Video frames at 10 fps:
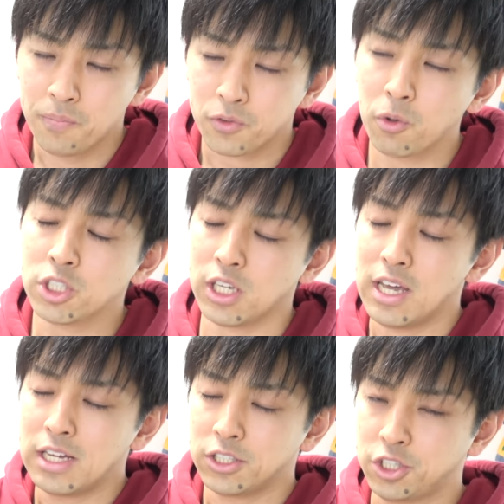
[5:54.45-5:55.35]
も
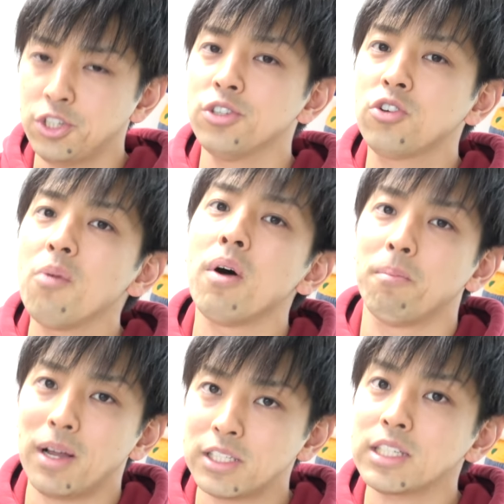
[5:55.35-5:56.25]
し15
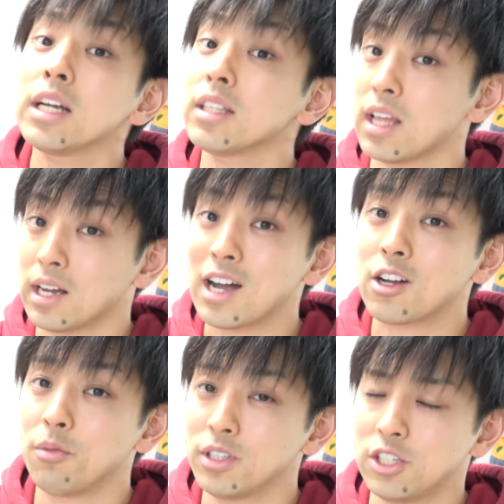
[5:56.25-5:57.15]
問間違ったら過
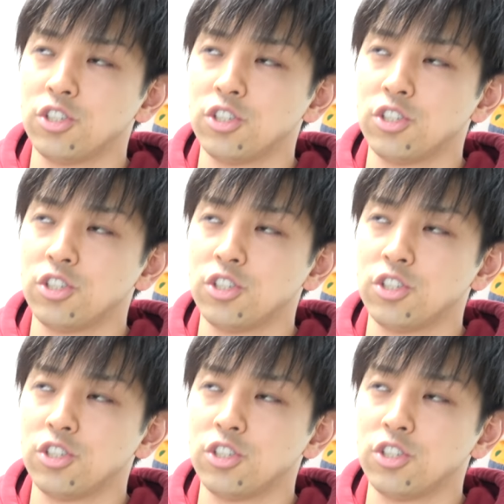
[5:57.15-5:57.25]
去問で、